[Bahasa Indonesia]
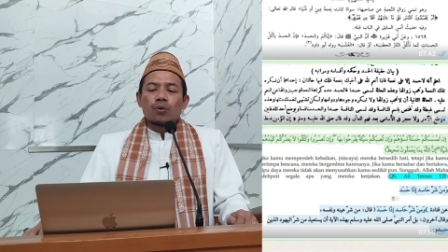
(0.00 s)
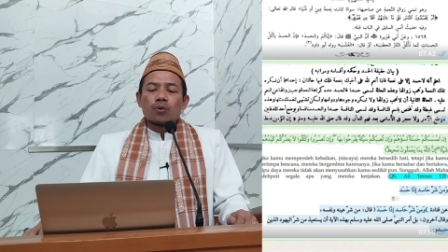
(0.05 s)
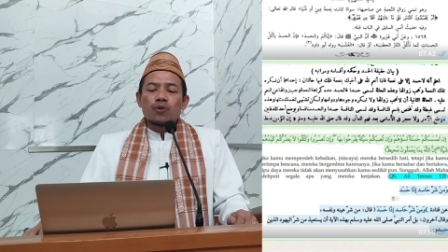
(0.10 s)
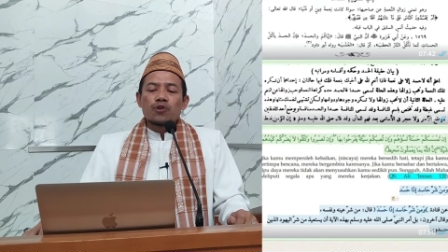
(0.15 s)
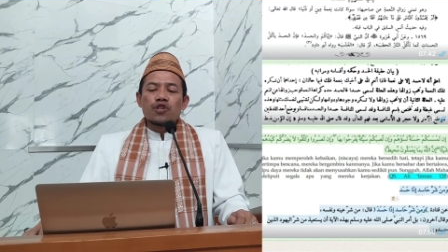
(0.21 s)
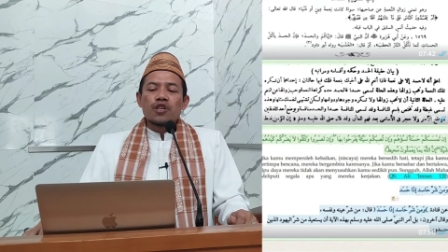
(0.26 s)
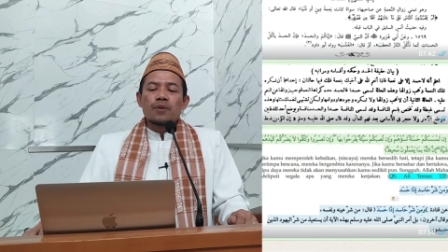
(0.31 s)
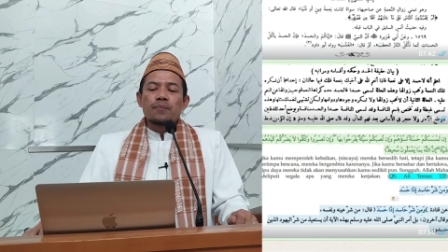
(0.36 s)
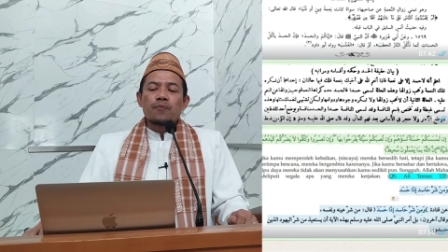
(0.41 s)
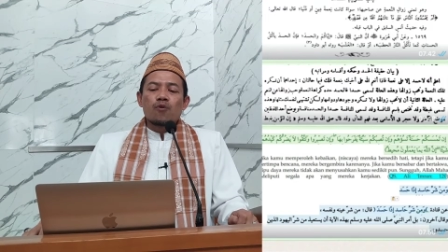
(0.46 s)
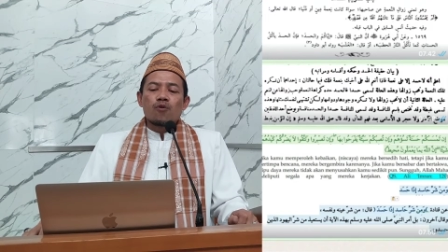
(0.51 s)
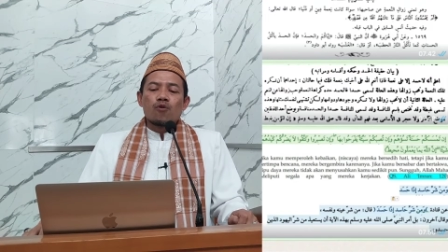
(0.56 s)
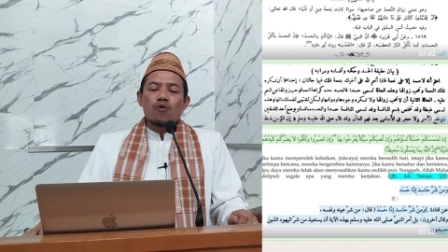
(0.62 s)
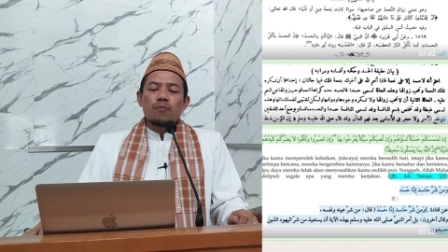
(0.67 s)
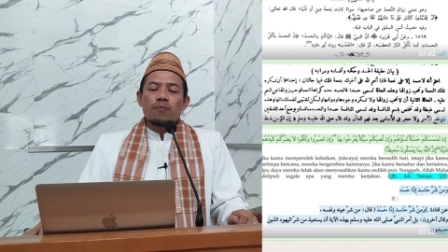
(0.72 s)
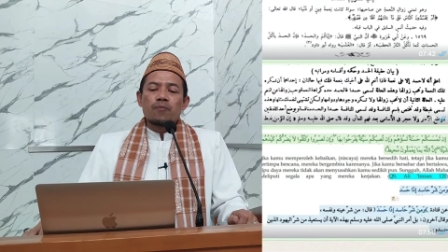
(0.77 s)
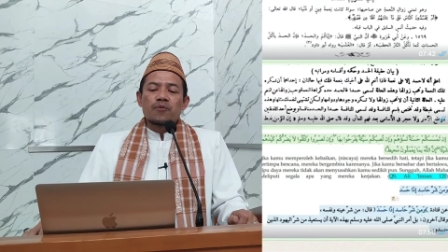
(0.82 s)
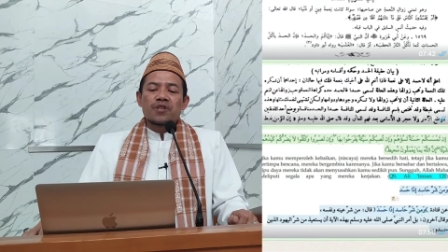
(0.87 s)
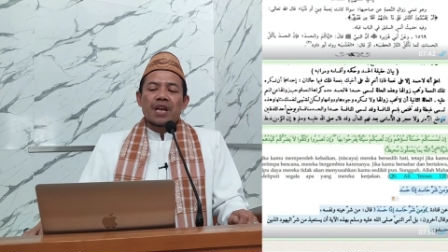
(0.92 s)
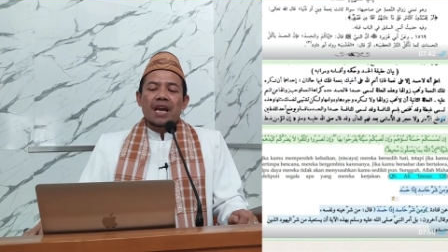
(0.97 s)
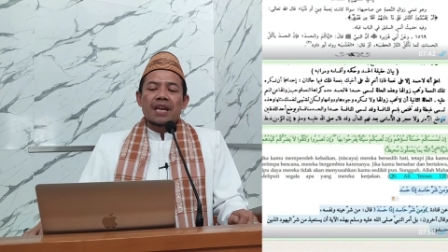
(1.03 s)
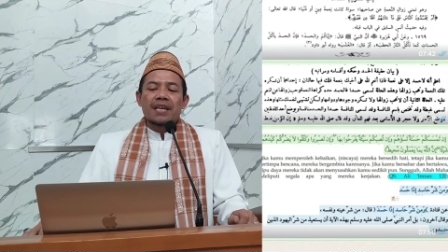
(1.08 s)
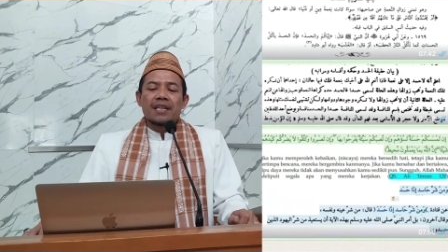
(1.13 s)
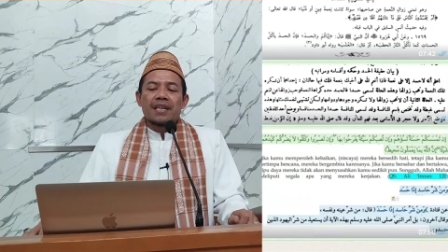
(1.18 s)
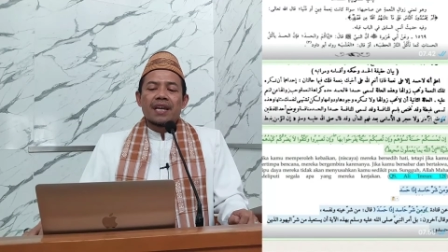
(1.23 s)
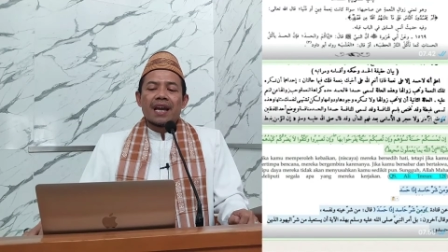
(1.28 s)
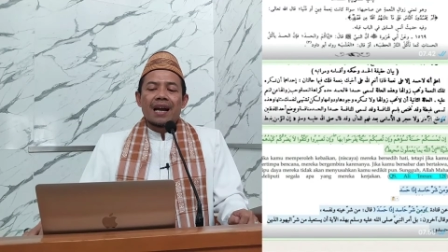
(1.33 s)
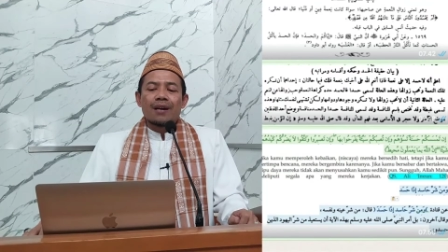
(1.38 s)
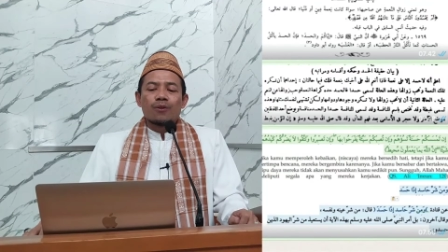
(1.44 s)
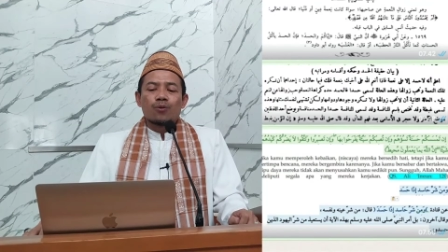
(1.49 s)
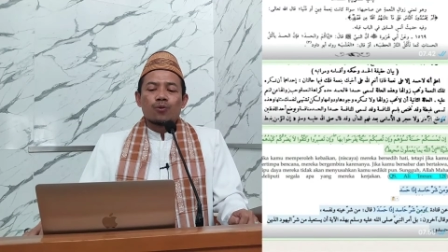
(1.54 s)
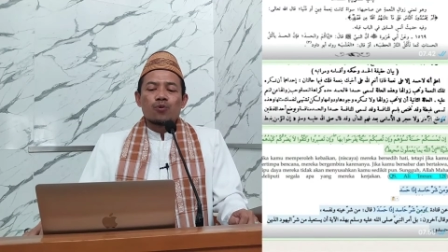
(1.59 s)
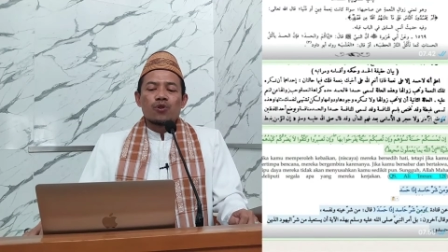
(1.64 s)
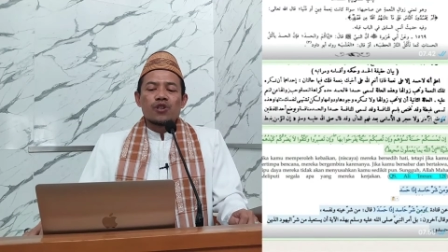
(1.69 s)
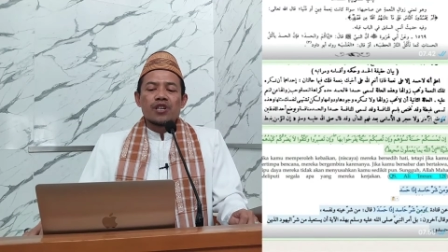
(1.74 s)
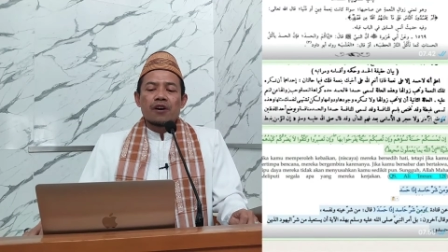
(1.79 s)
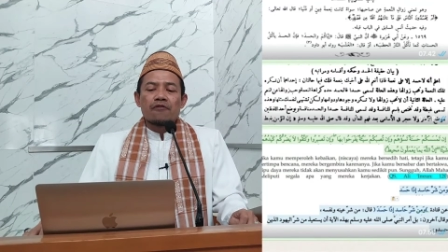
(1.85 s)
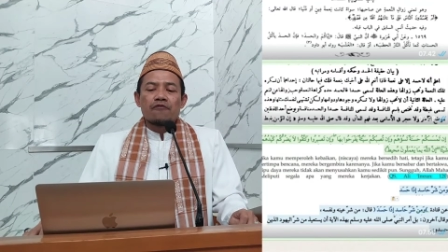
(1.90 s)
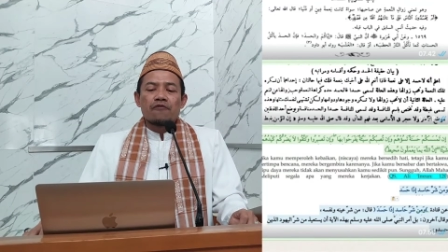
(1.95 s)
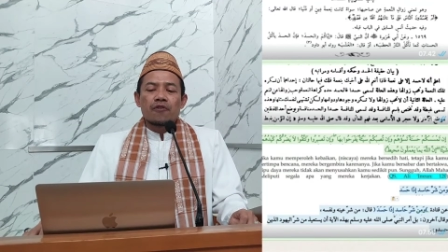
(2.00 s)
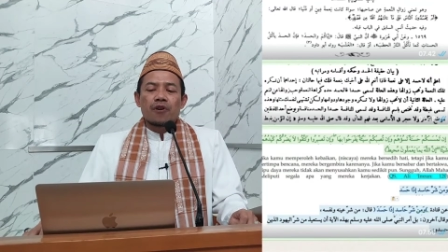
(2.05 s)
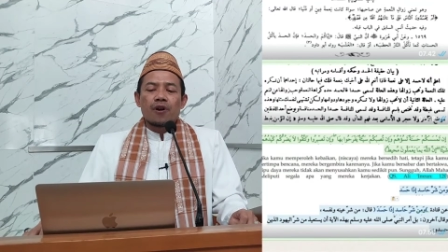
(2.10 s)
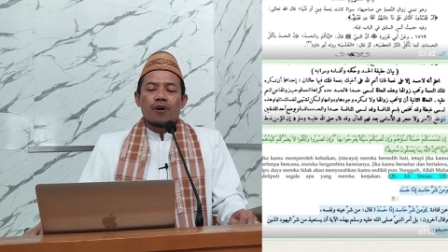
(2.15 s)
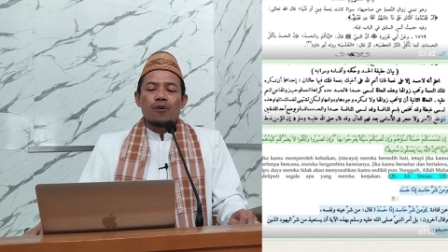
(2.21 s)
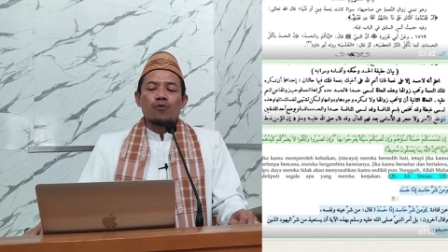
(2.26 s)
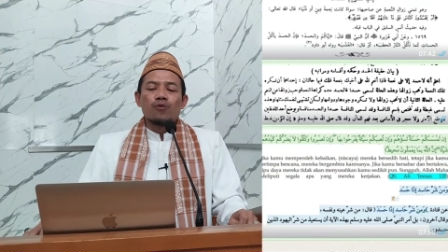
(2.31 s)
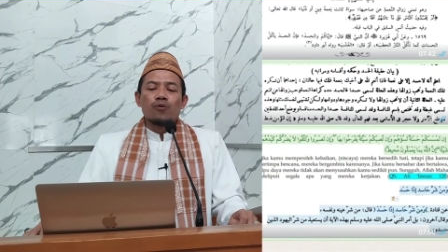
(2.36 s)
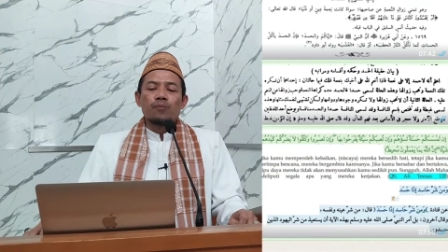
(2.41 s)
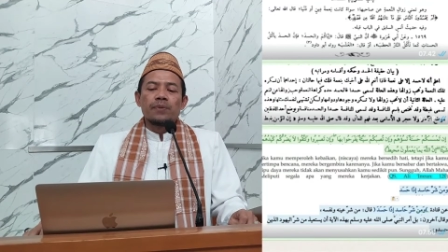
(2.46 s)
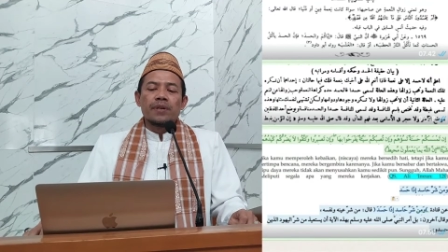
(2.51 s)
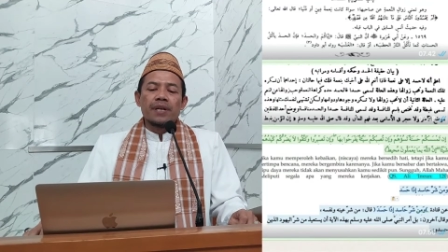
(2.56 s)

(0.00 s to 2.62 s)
tusibkum sayyi'atu yafrahu